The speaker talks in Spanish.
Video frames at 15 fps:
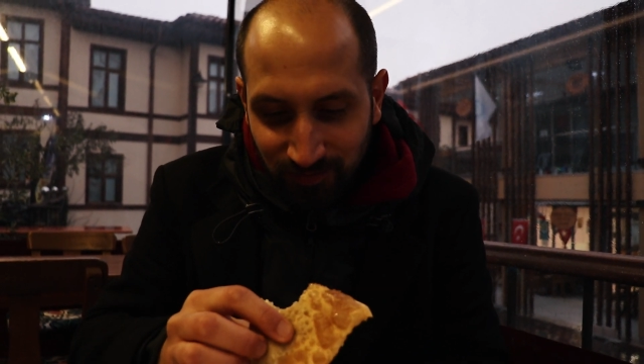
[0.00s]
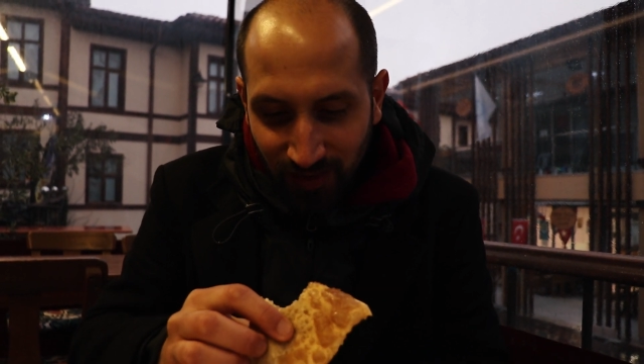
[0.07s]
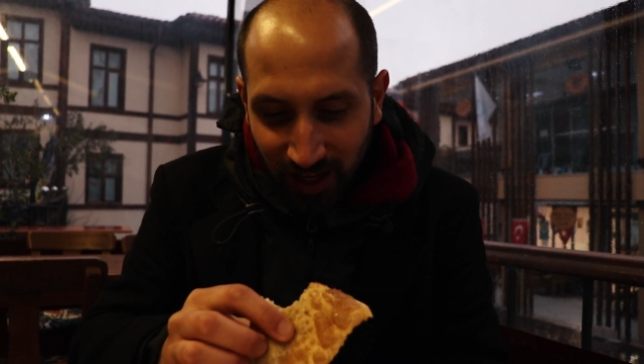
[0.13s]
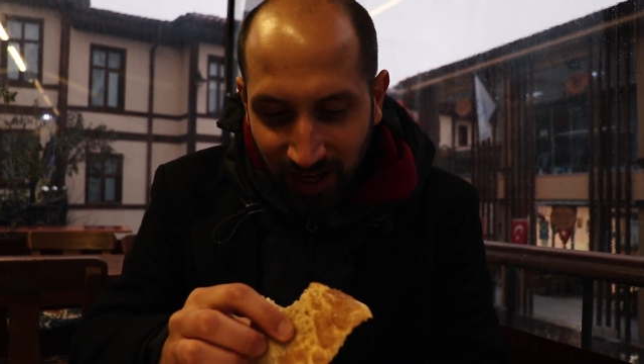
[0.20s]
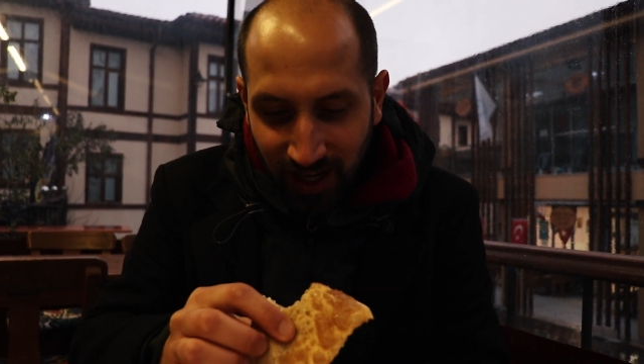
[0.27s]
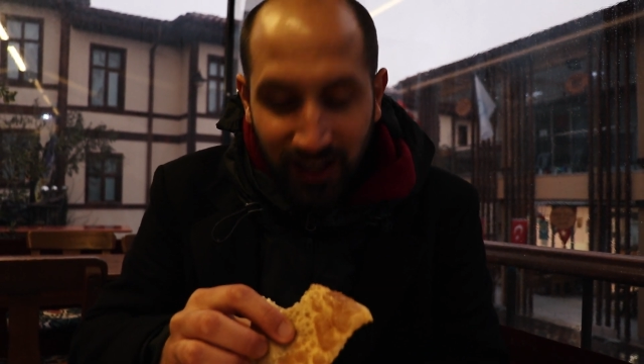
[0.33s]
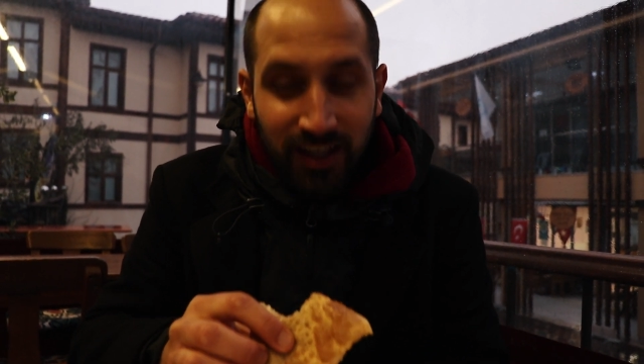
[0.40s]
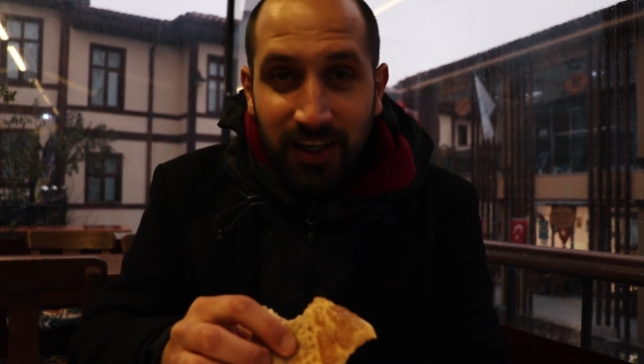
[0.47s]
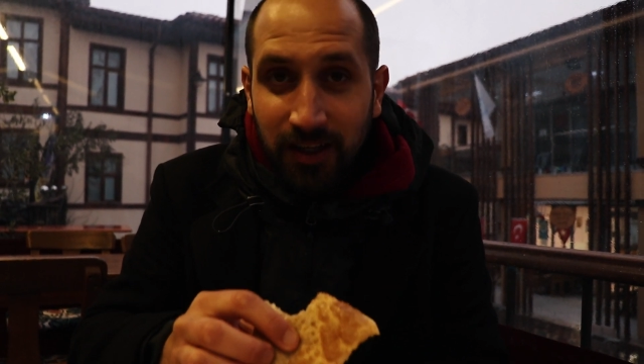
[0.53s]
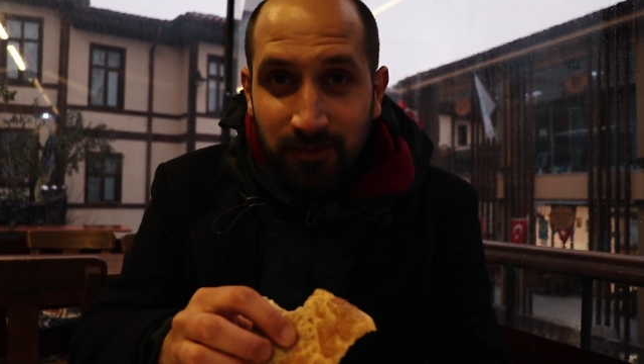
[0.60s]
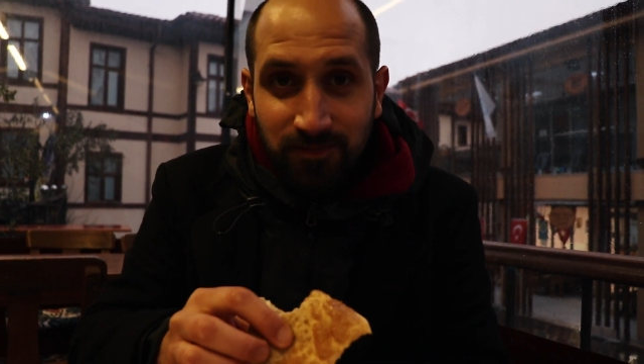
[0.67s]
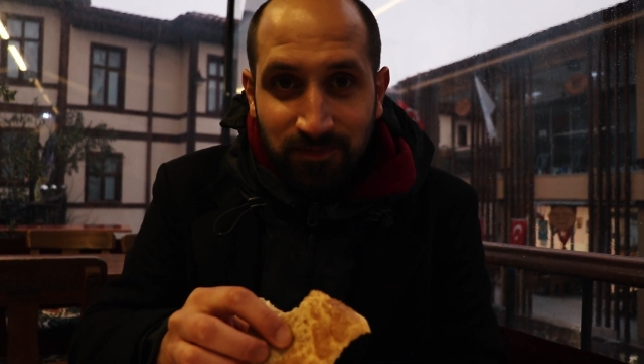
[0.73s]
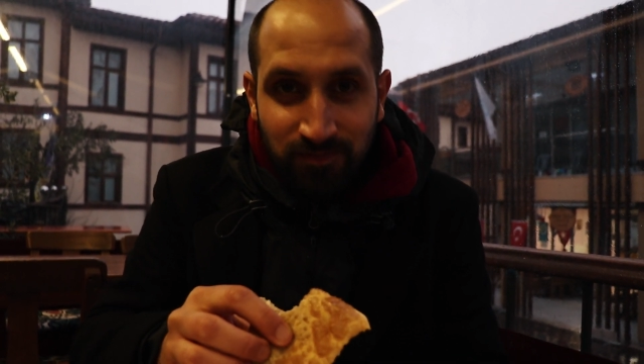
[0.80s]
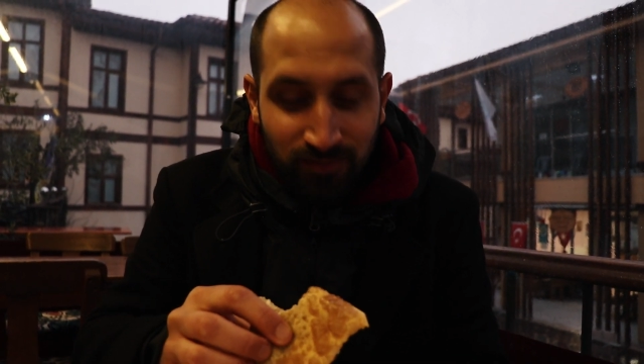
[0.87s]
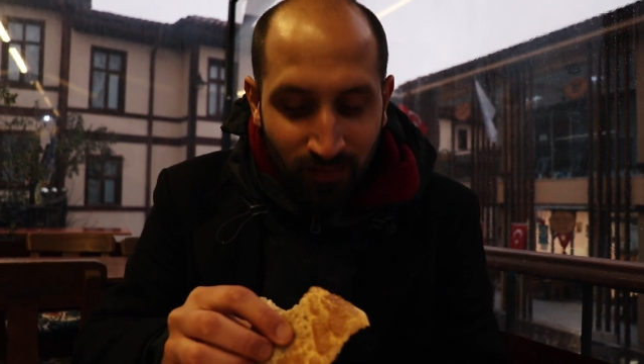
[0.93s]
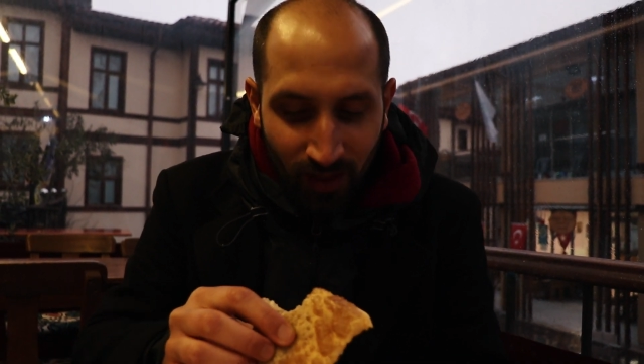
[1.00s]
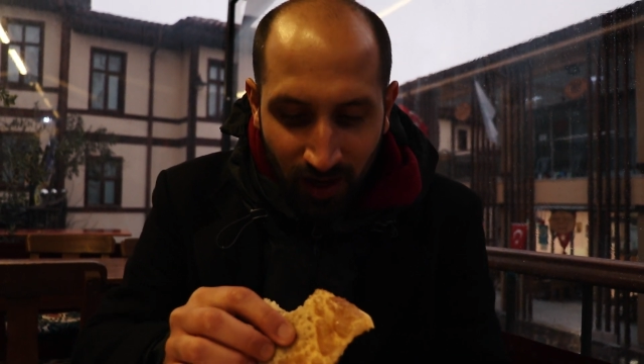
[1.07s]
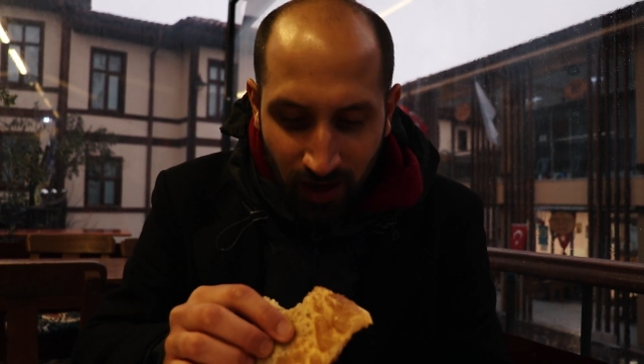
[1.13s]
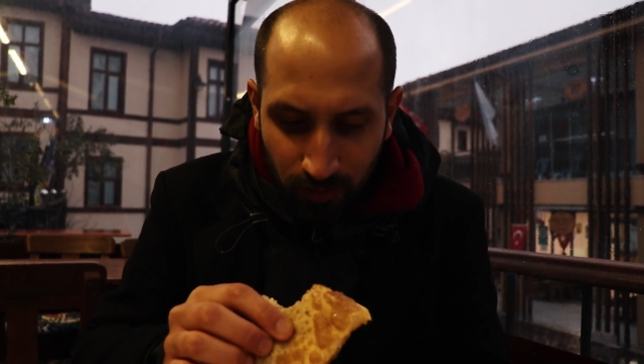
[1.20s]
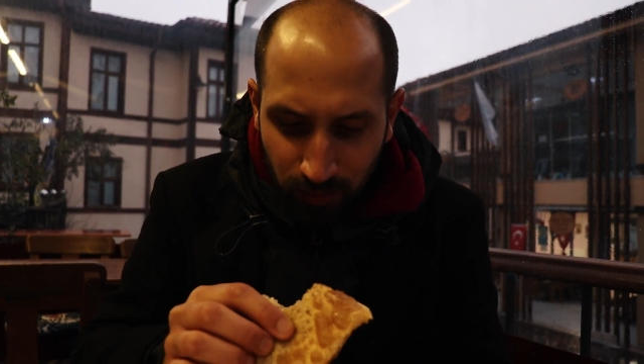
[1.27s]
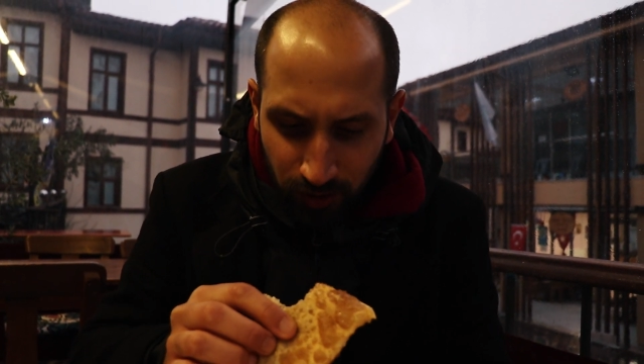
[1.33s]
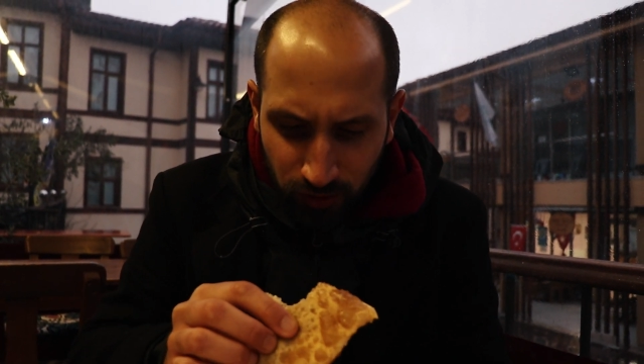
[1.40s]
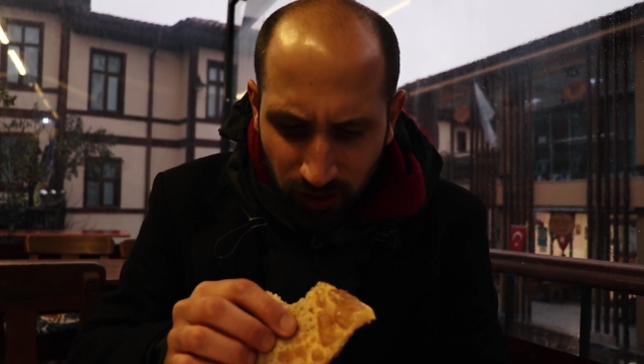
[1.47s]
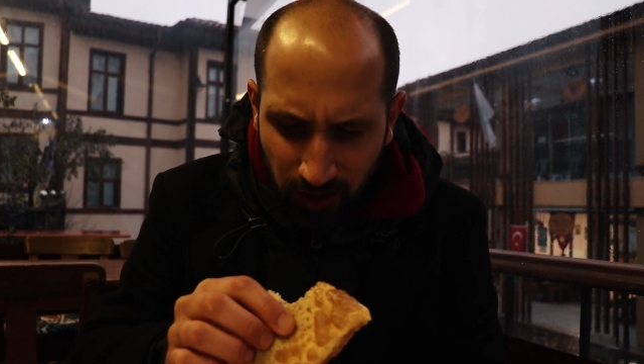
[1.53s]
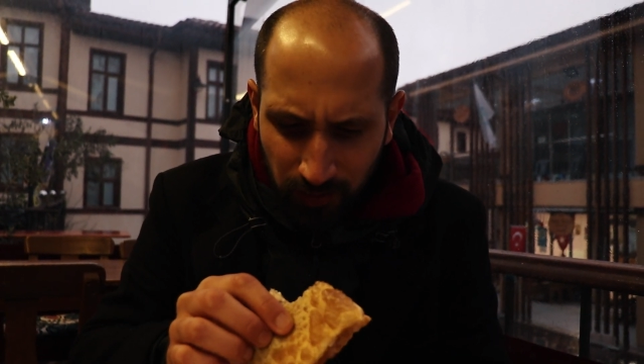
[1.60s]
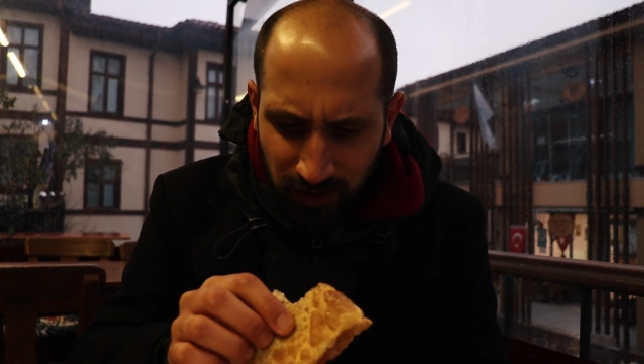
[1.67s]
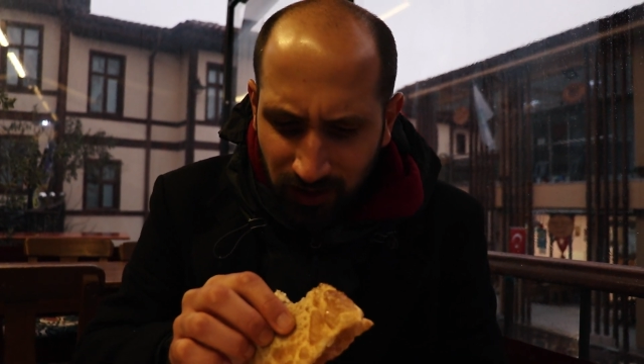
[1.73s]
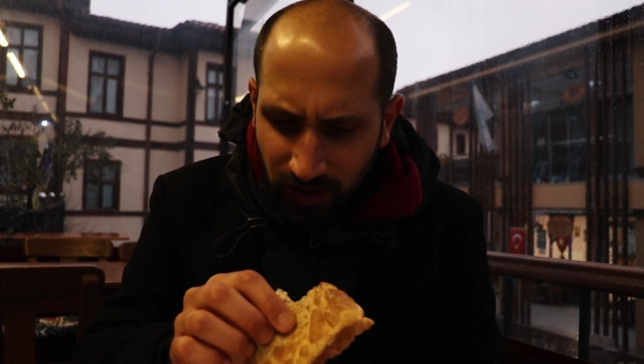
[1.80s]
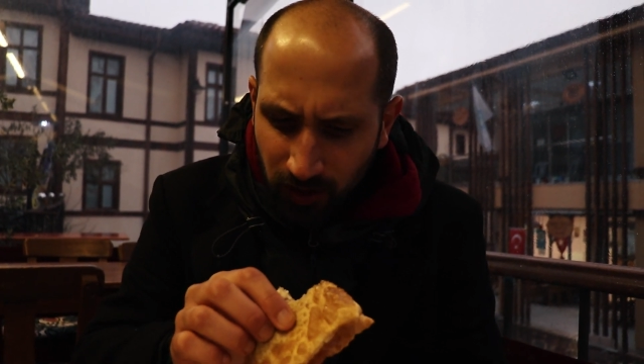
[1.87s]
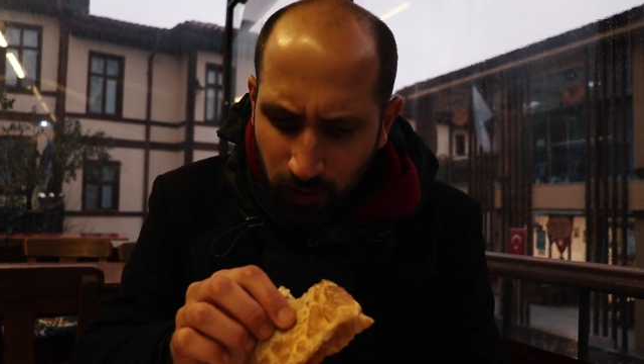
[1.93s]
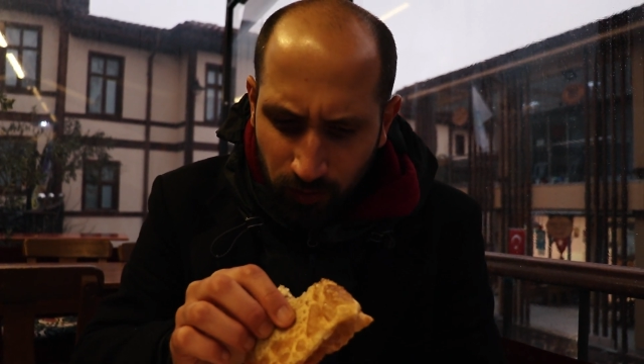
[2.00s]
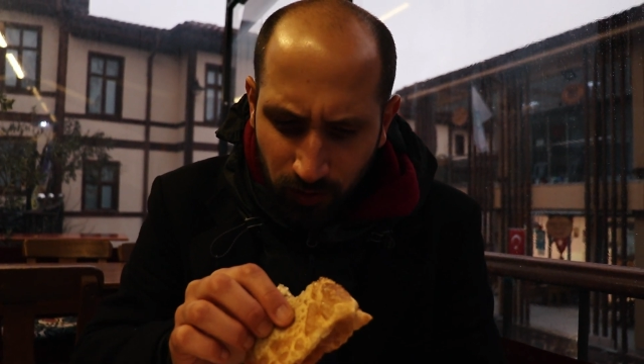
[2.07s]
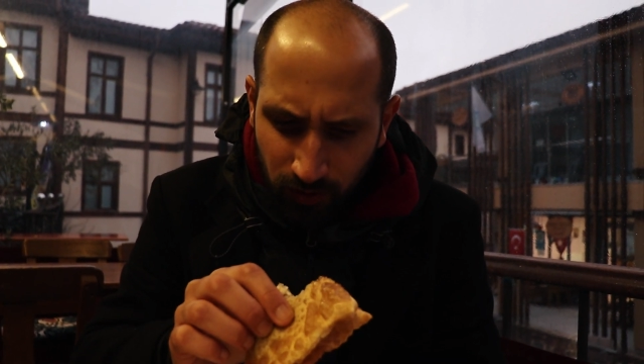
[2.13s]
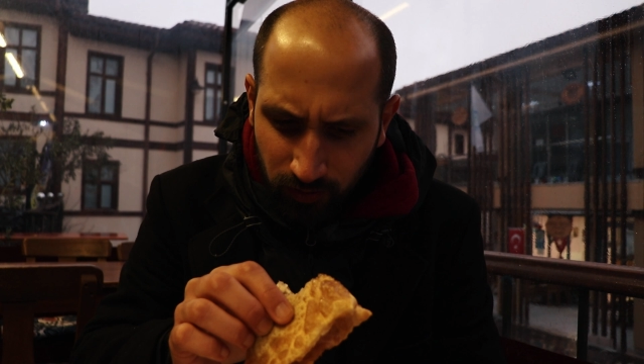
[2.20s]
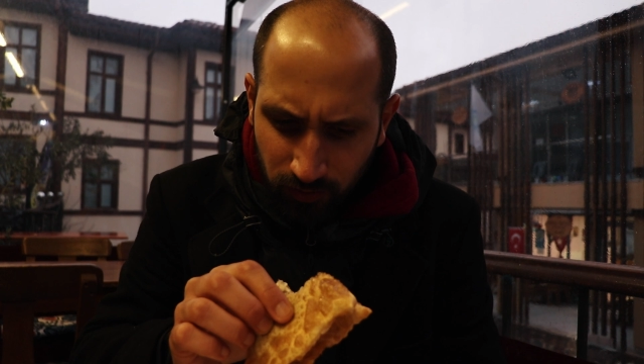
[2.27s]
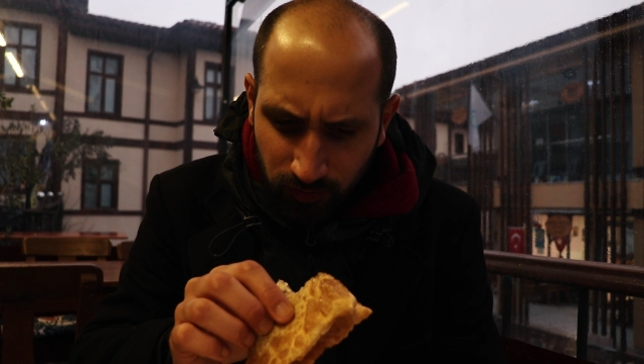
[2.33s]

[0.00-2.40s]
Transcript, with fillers: de carne, pero solamente es como.